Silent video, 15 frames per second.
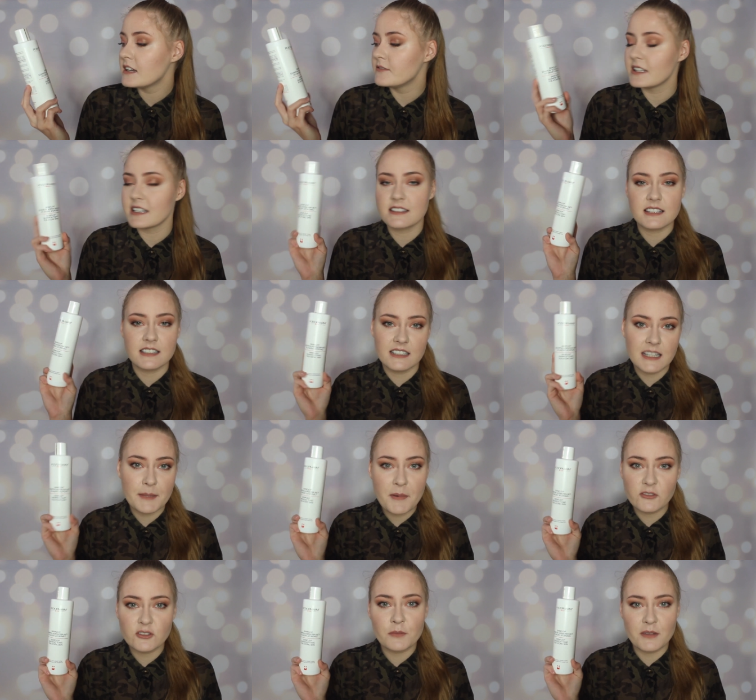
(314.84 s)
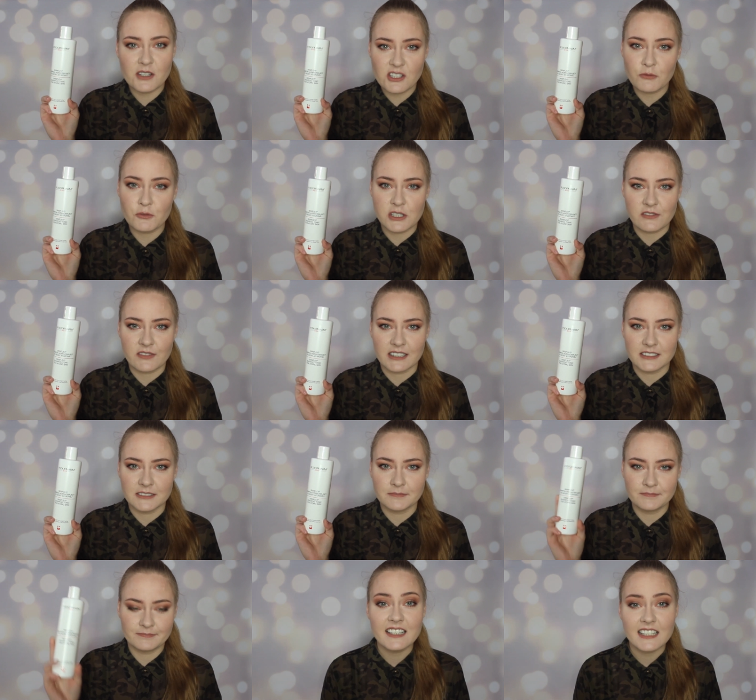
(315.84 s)
więc e, na pewno będzie
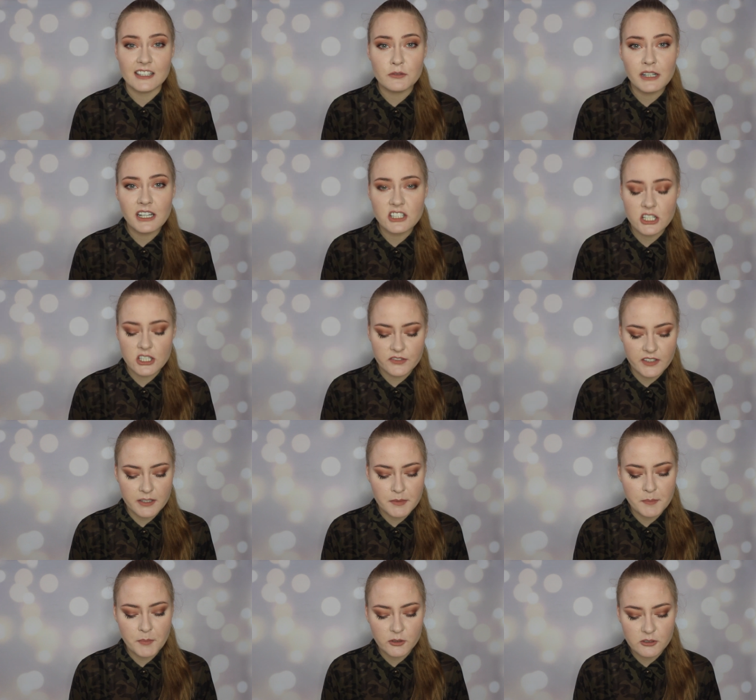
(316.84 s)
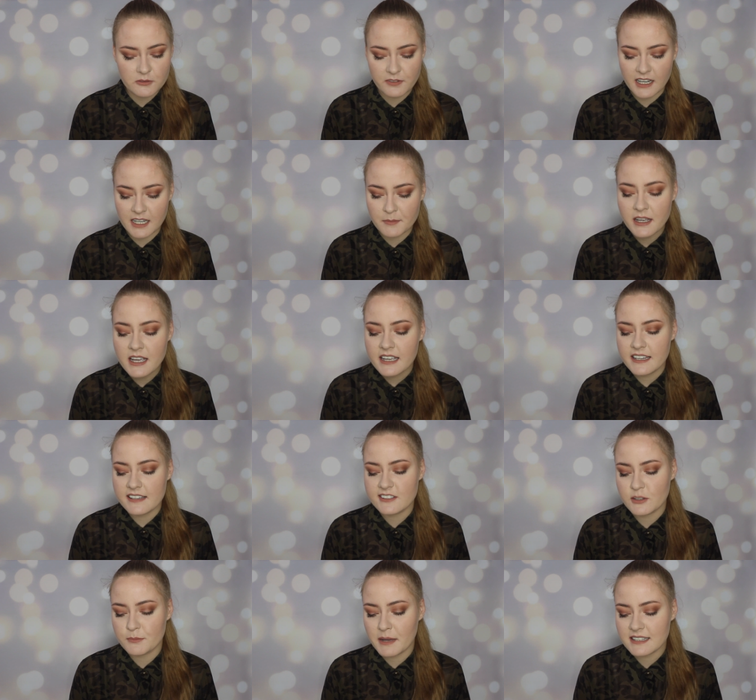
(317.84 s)
używany. I ta druga rzecz z firmy Podofarm
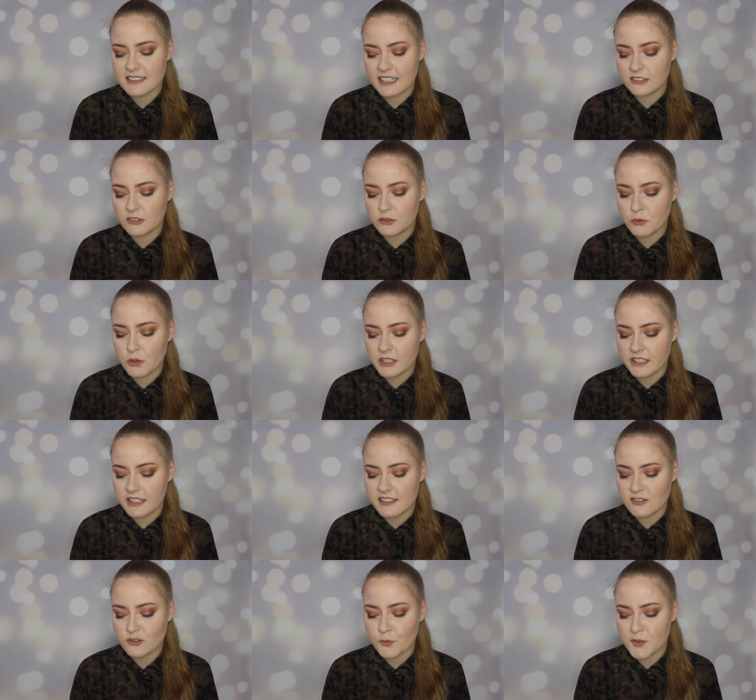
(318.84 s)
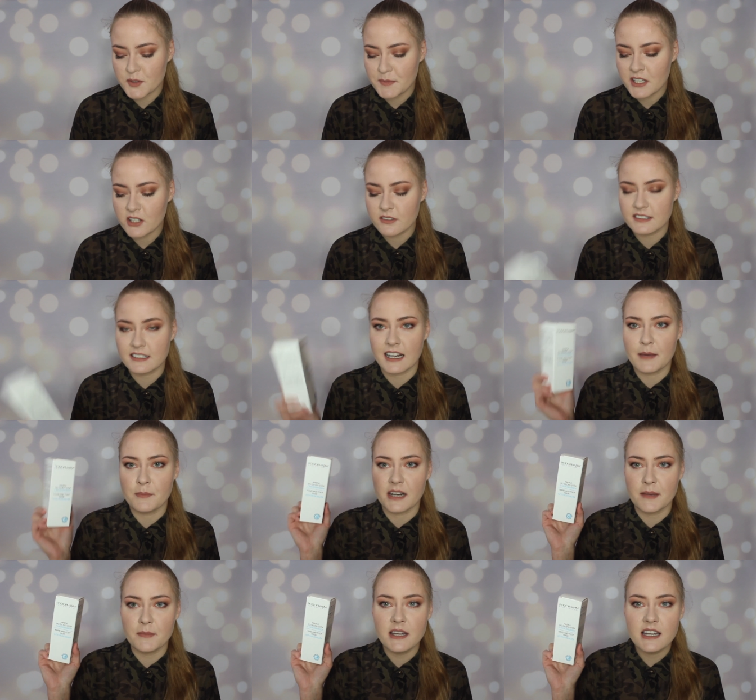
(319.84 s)
jest to maska do dłoni i stóp z
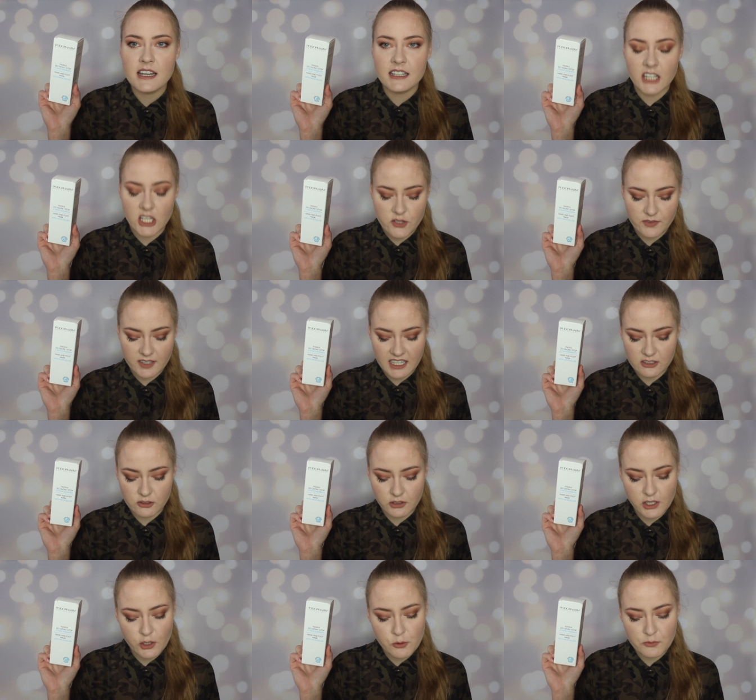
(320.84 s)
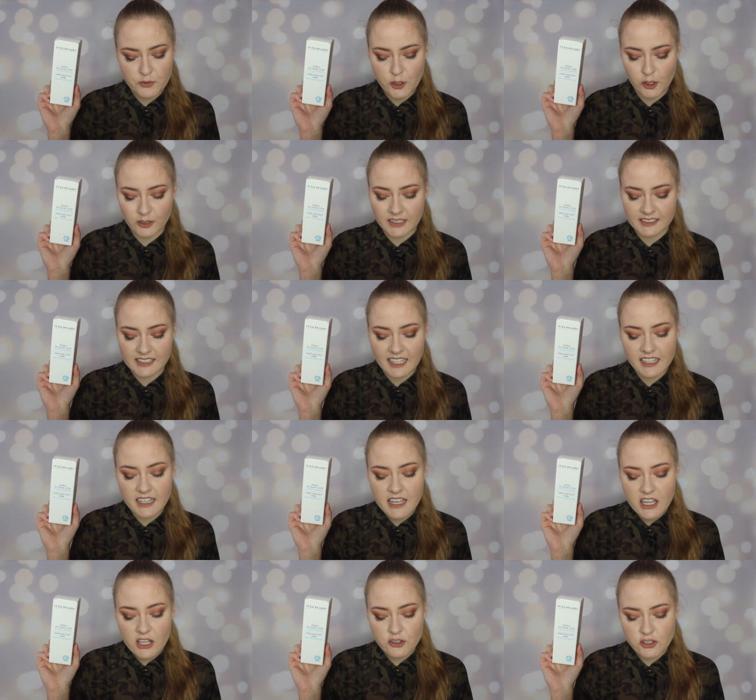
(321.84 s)
mikrosrebrem. Też w kartoniku wygląda tak.
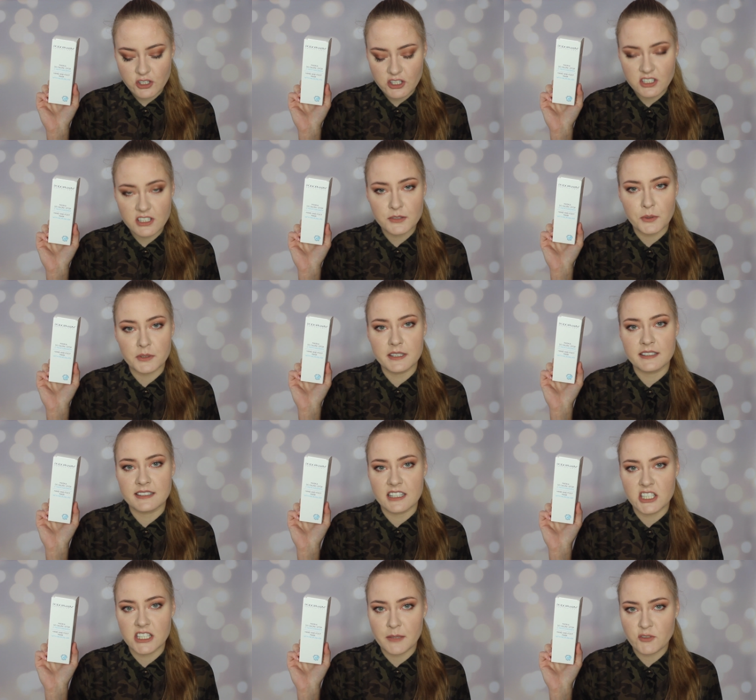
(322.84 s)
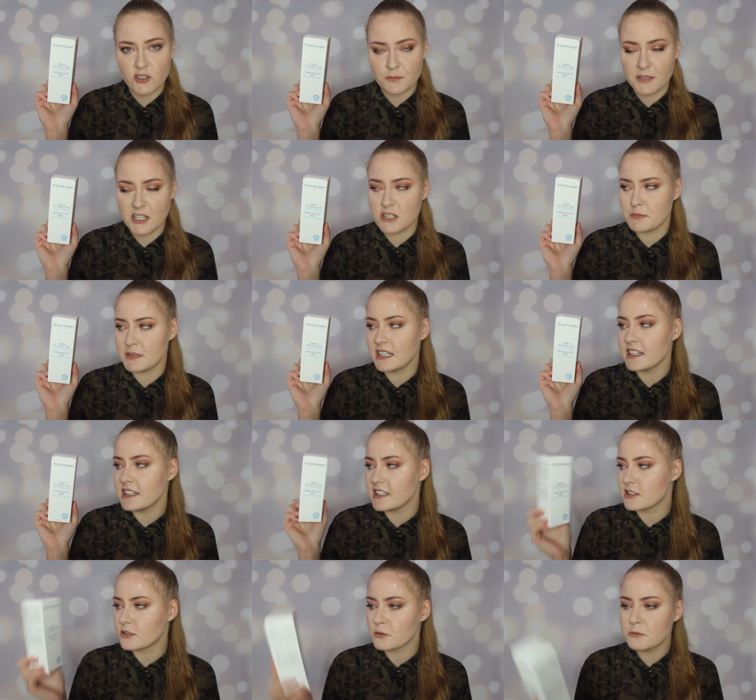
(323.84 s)
30 zł za 75
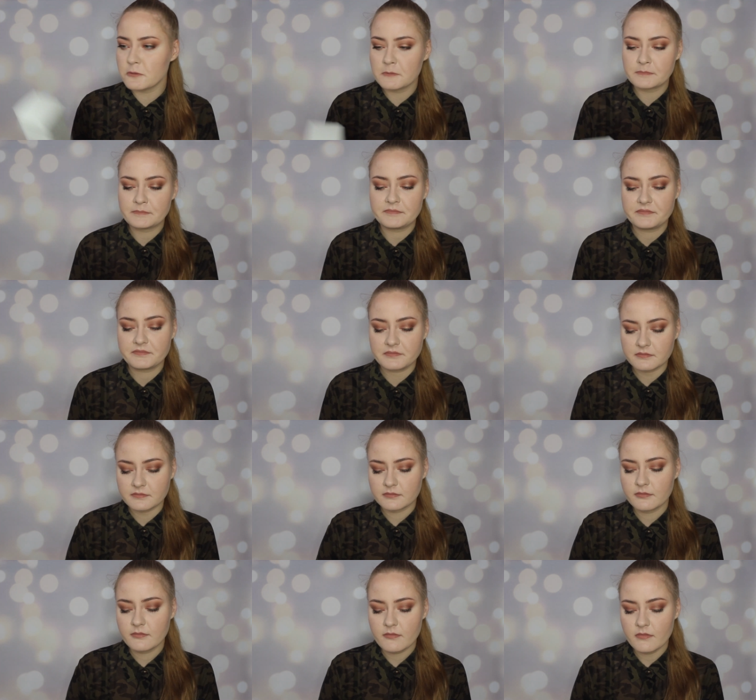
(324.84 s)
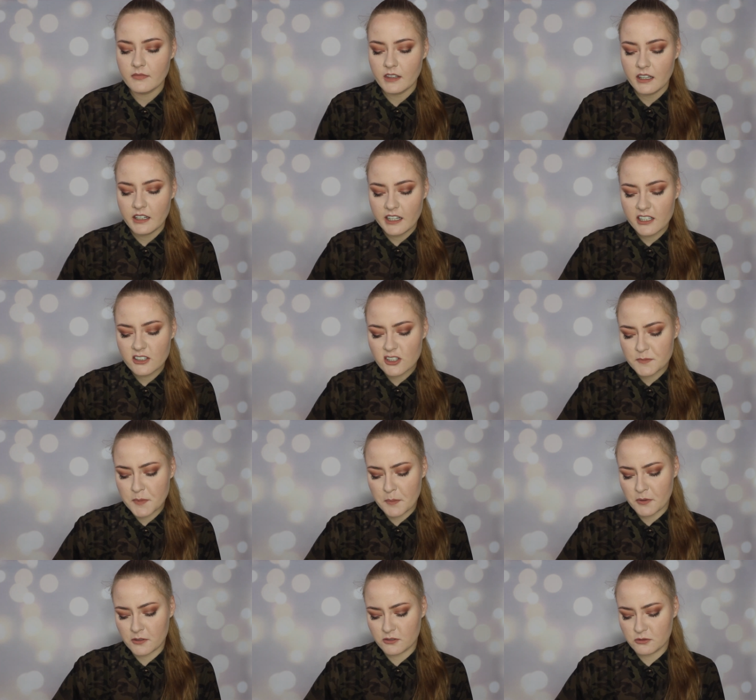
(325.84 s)
ml. I to jest
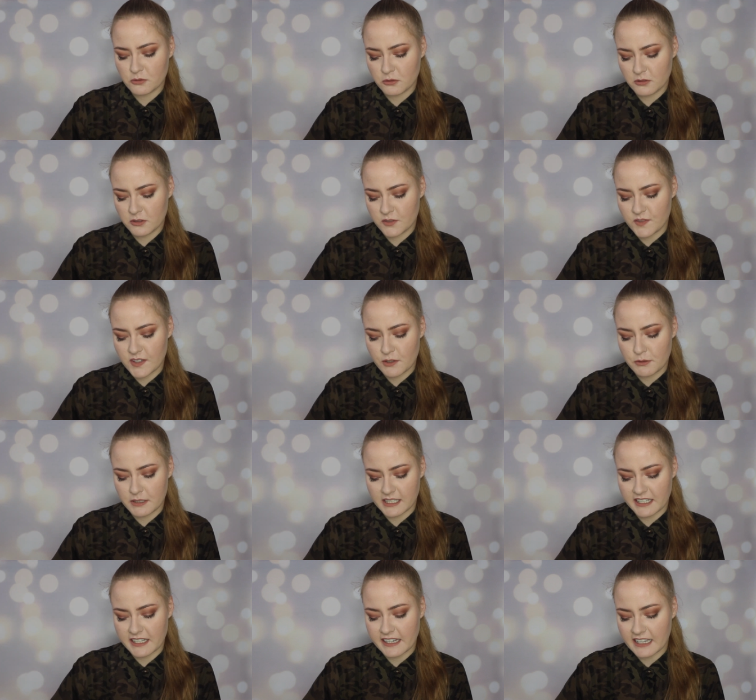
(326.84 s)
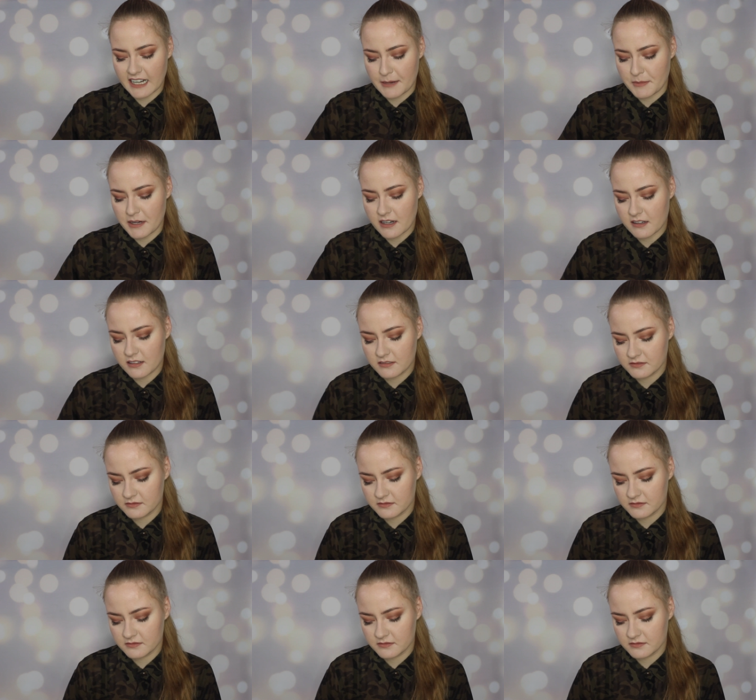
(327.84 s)
po prostu zwykły taki kremik.